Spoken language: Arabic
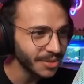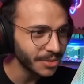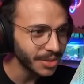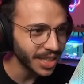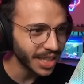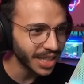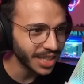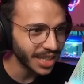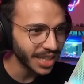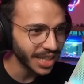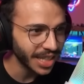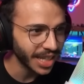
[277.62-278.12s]

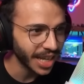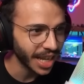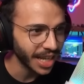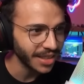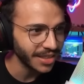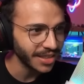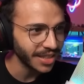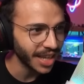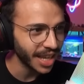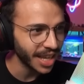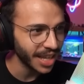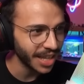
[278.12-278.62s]
ودك طقني
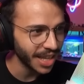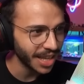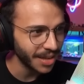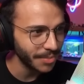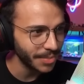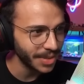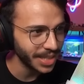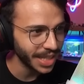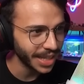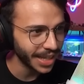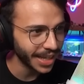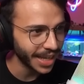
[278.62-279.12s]
انت كان كان
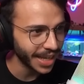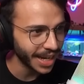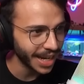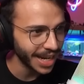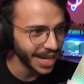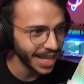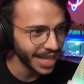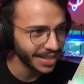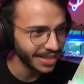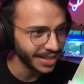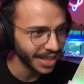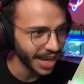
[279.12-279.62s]
بيجي الخيار
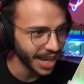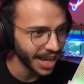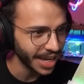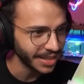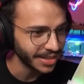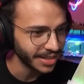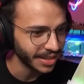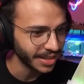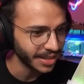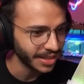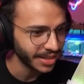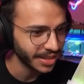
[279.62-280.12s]
عليك
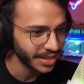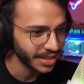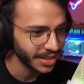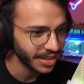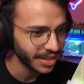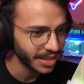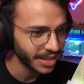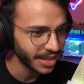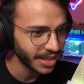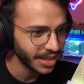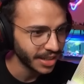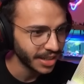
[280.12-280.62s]
صراحه
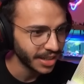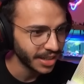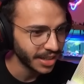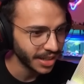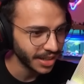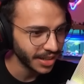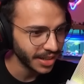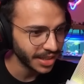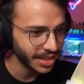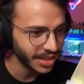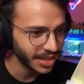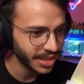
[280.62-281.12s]

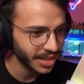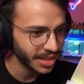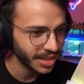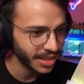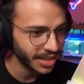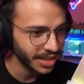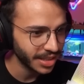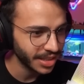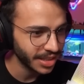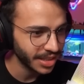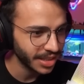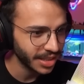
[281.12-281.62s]
ايوه
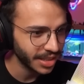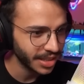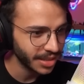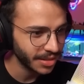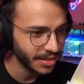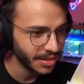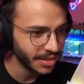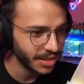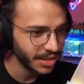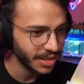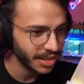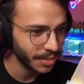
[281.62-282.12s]

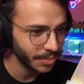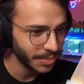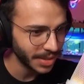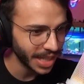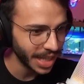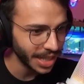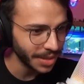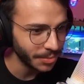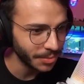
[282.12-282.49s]
طب بس لا